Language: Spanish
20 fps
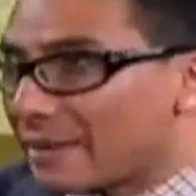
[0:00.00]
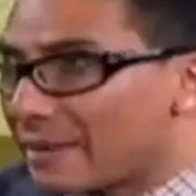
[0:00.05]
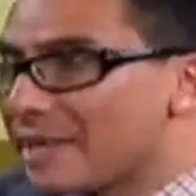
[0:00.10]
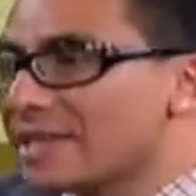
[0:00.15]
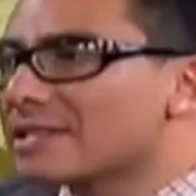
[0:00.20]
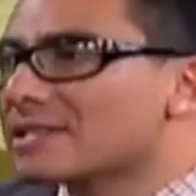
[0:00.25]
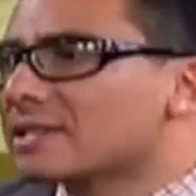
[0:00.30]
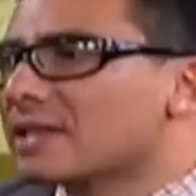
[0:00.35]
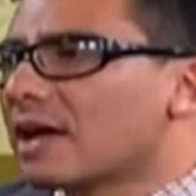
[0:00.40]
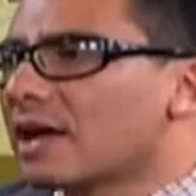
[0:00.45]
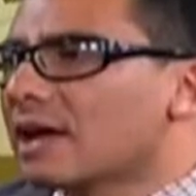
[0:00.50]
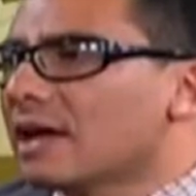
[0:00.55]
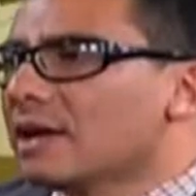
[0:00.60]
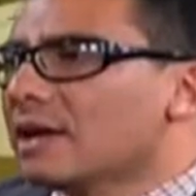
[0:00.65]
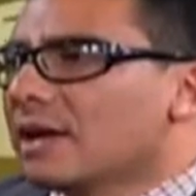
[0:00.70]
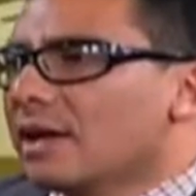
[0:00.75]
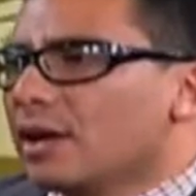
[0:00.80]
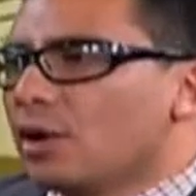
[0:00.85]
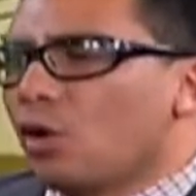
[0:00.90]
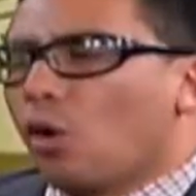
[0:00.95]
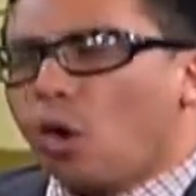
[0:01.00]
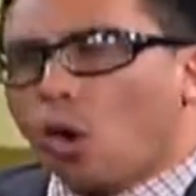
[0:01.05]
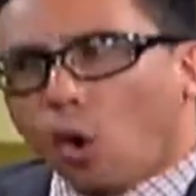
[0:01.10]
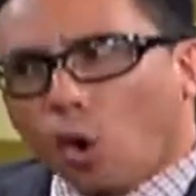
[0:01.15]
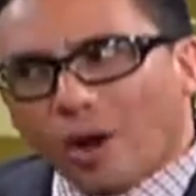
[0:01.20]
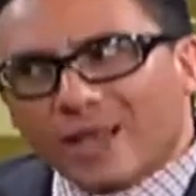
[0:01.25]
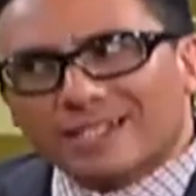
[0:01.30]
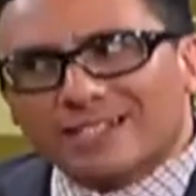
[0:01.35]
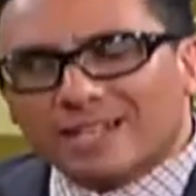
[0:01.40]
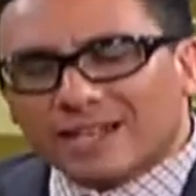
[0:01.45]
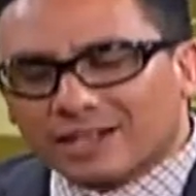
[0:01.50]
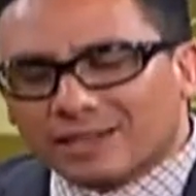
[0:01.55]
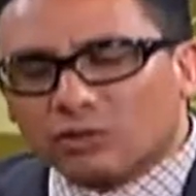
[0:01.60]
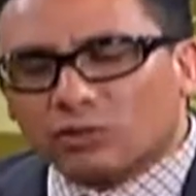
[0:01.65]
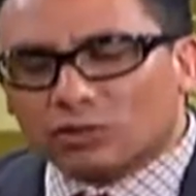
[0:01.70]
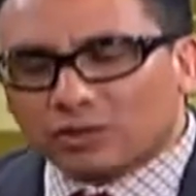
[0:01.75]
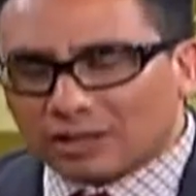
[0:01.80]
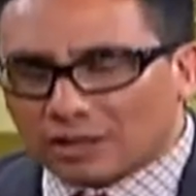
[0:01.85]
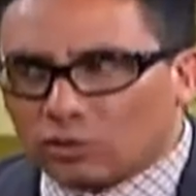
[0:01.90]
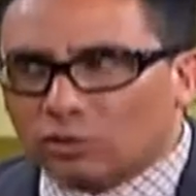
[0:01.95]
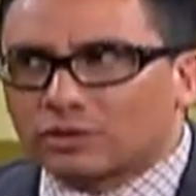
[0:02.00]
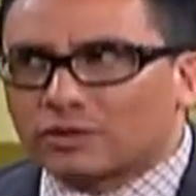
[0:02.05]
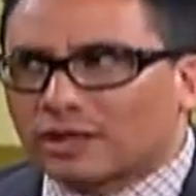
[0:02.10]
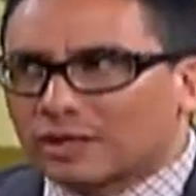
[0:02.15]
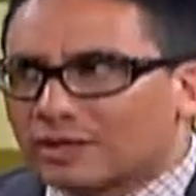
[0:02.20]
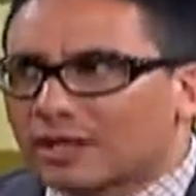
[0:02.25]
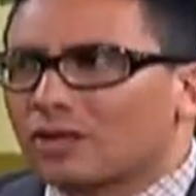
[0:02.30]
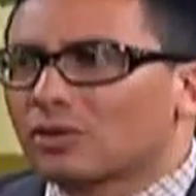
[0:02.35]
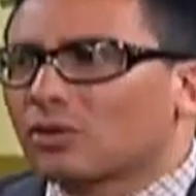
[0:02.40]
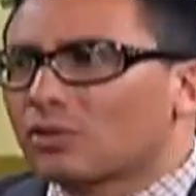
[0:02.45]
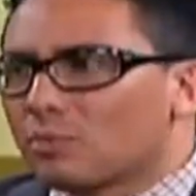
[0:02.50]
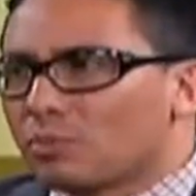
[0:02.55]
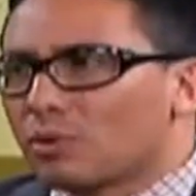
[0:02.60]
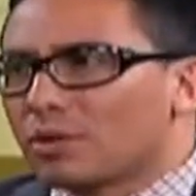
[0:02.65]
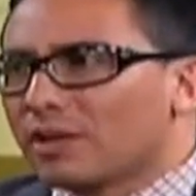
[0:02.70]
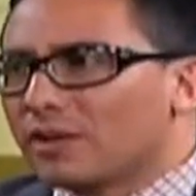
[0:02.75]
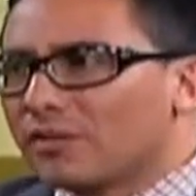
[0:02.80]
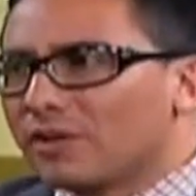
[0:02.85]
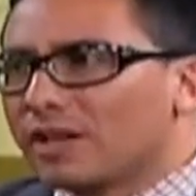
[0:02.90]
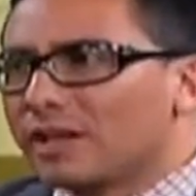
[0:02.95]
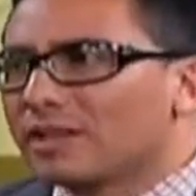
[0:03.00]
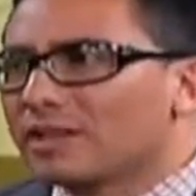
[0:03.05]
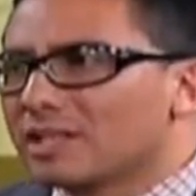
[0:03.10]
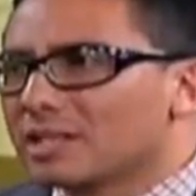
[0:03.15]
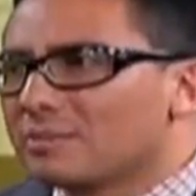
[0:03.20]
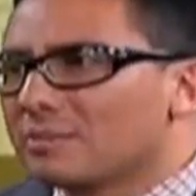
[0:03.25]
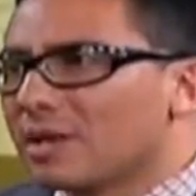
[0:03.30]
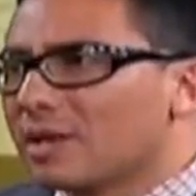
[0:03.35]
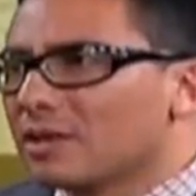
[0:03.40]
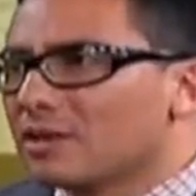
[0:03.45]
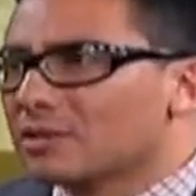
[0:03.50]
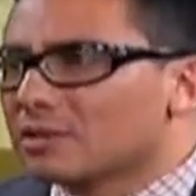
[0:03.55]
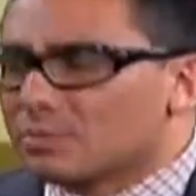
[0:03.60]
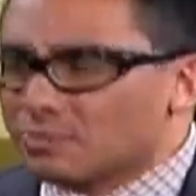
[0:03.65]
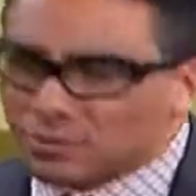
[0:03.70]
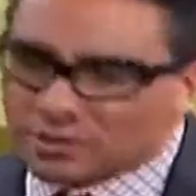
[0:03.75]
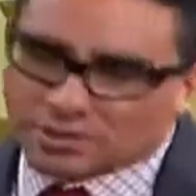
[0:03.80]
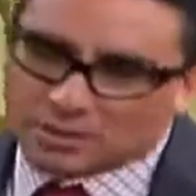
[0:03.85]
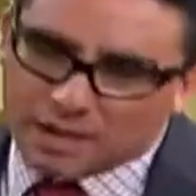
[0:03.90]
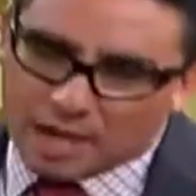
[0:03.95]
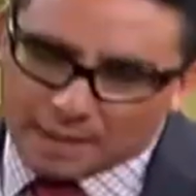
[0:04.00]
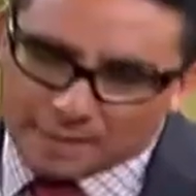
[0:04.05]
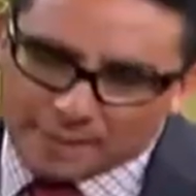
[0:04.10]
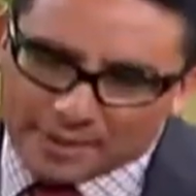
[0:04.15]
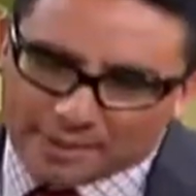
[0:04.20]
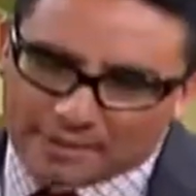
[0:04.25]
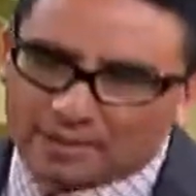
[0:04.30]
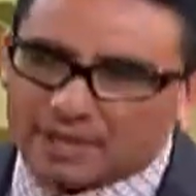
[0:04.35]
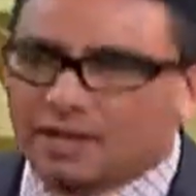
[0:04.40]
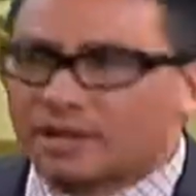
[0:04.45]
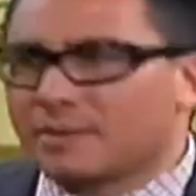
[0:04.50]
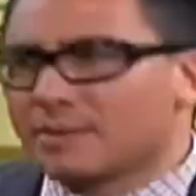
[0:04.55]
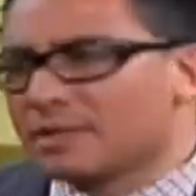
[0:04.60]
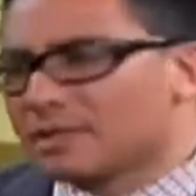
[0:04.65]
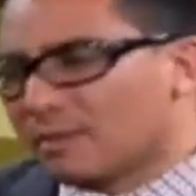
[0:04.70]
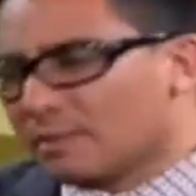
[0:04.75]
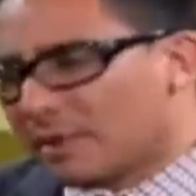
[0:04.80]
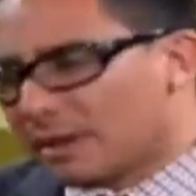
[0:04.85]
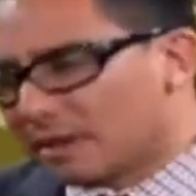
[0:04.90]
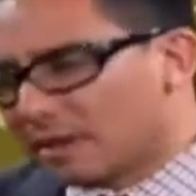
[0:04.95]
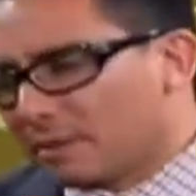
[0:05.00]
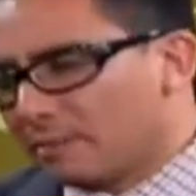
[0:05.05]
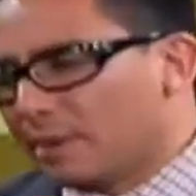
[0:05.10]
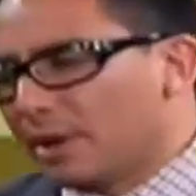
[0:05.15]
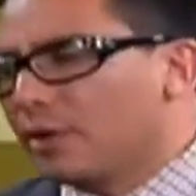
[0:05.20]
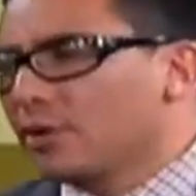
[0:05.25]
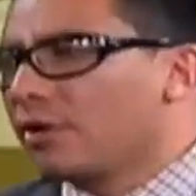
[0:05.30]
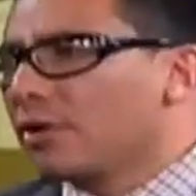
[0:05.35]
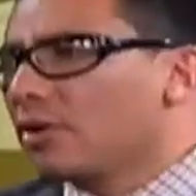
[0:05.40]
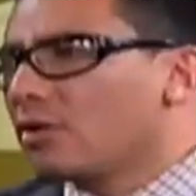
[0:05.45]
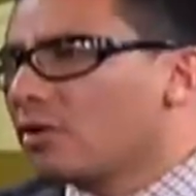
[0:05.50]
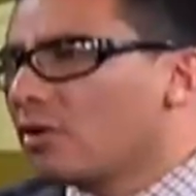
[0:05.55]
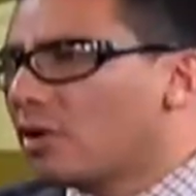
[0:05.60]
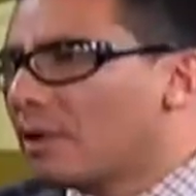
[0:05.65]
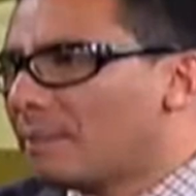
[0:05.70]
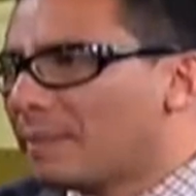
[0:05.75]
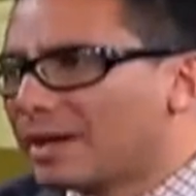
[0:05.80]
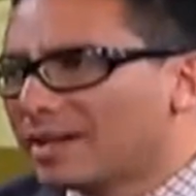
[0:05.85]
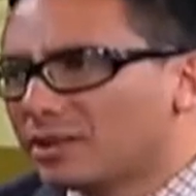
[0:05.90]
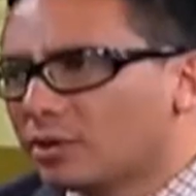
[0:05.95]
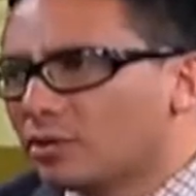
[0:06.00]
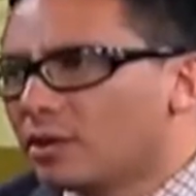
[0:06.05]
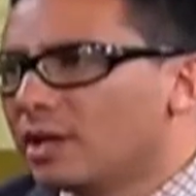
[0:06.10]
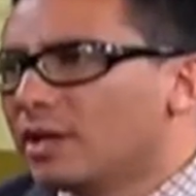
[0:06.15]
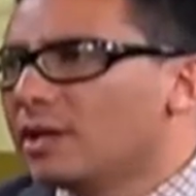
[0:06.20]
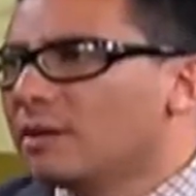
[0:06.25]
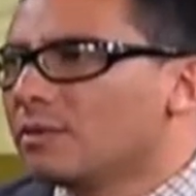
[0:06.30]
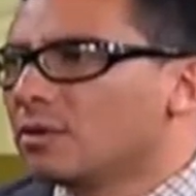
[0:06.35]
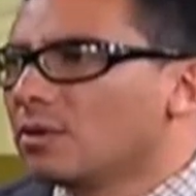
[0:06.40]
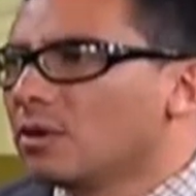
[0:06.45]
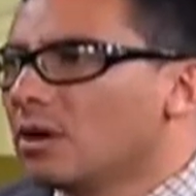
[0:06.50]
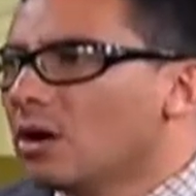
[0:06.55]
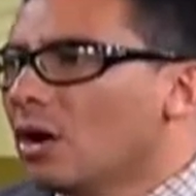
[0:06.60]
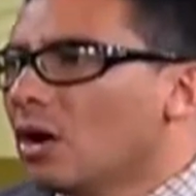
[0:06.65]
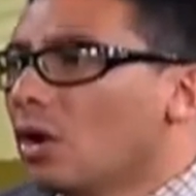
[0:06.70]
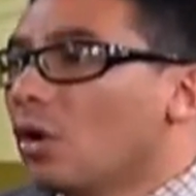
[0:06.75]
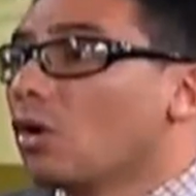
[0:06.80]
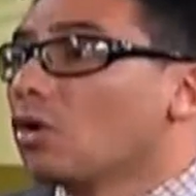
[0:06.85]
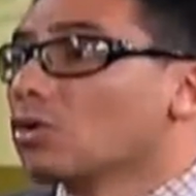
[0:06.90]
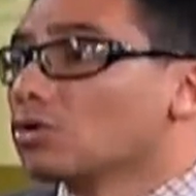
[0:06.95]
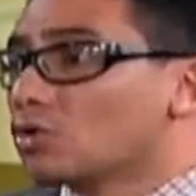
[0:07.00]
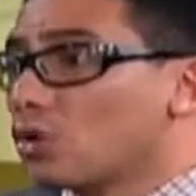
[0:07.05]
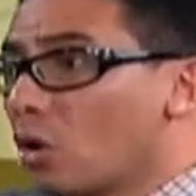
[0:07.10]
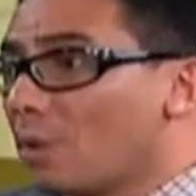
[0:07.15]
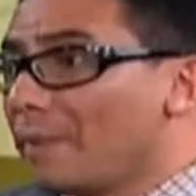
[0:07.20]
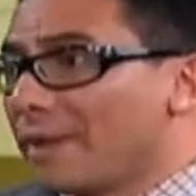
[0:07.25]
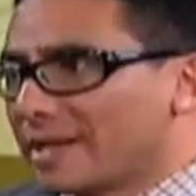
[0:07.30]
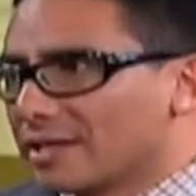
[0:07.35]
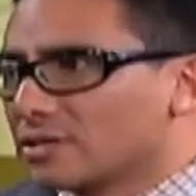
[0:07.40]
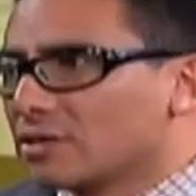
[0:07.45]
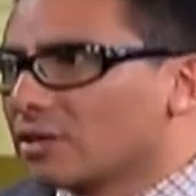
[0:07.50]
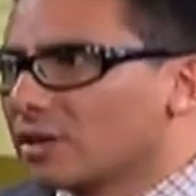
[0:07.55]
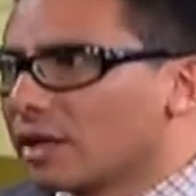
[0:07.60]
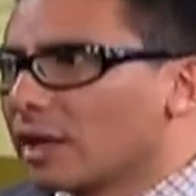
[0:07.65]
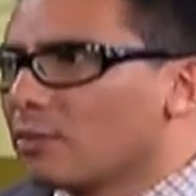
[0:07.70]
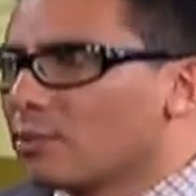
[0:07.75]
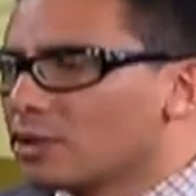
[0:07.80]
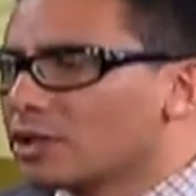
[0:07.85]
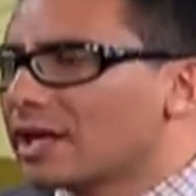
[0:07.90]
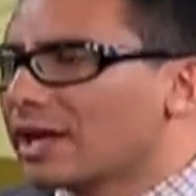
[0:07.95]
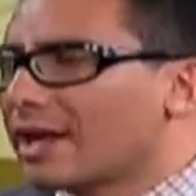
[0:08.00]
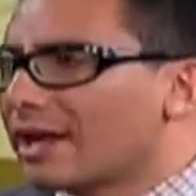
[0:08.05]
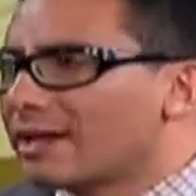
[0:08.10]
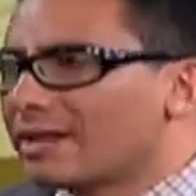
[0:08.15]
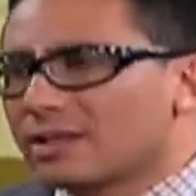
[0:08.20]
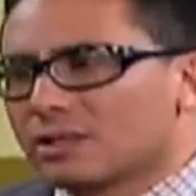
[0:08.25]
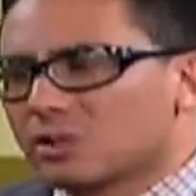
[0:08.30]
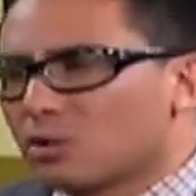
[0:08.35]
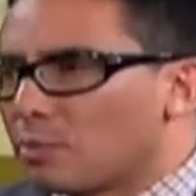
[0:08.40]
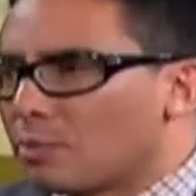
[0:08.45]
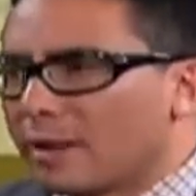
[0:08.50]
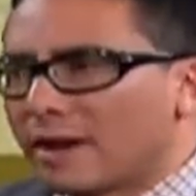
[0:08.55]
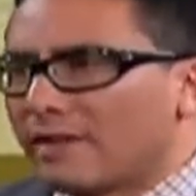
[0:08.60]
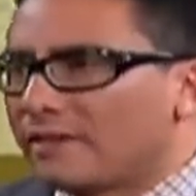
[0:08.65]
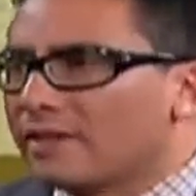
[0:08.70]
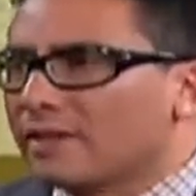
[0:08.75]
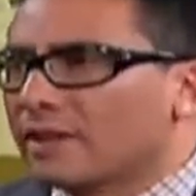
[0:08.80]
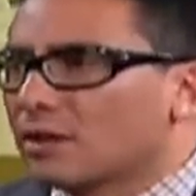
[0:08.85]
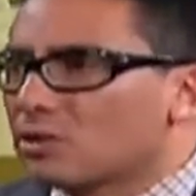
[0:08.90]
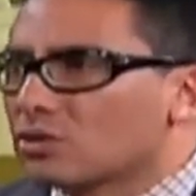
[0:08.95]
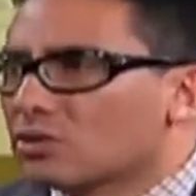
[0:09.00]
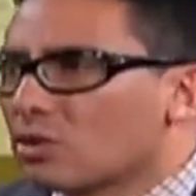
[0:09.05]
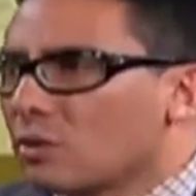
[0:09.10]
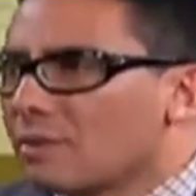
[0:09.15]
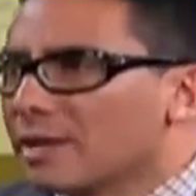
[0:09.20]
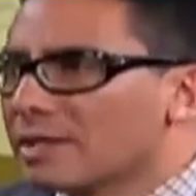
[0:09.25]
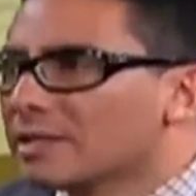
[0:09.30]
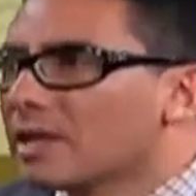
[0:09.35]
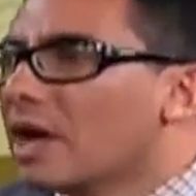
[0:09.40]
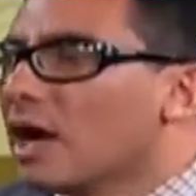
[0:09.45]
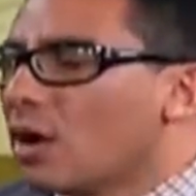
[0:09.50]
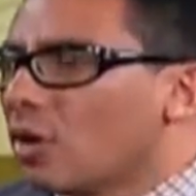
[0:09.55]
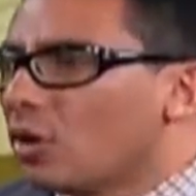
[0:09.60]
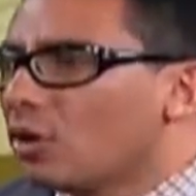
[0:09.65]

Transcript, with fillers: la revista o estar contratando por diferentes medios, pues aparte la revista, aparte el periódico, aparte un libro o los cómics, ¿no? Que mucha gente es súper afín a los cómics.